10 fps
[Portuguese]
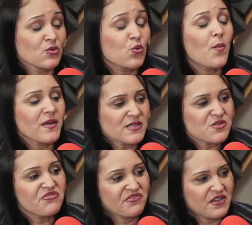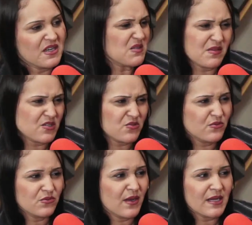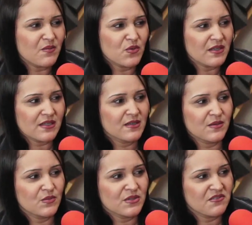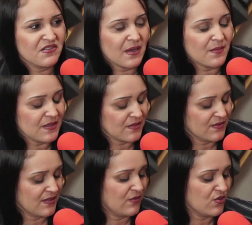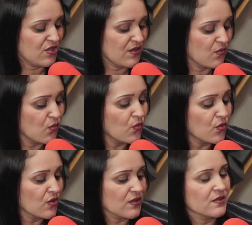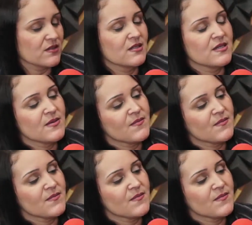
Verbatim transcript: No começo eu fiz, mas não, não era muita, muita vibe não, né? Não tinha muita... E quem é que